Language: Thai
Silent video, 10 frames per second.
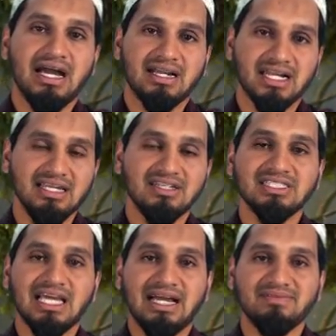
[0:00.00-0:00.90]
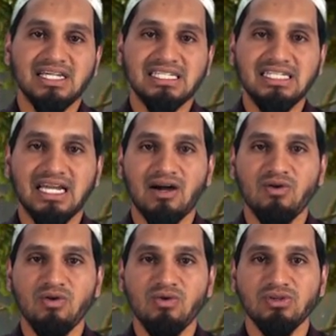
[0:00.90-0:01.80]
ใครก็ตามนะฮะที่เขา
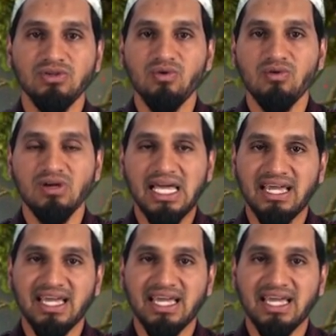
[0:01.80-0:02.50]
ดูแล